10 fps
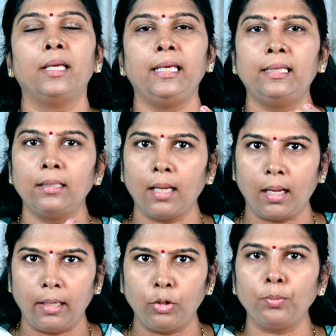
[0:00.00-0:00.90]

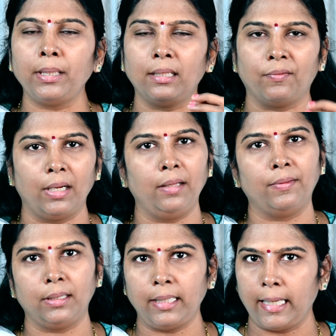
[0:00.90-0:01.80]
இதனாலையும் இந்த வழி
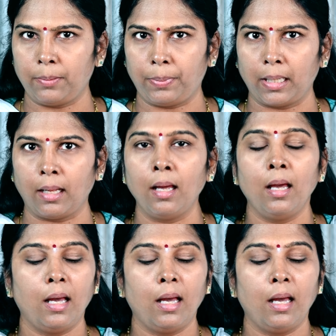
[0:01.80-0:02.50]
வந்து ஏற்படலாம்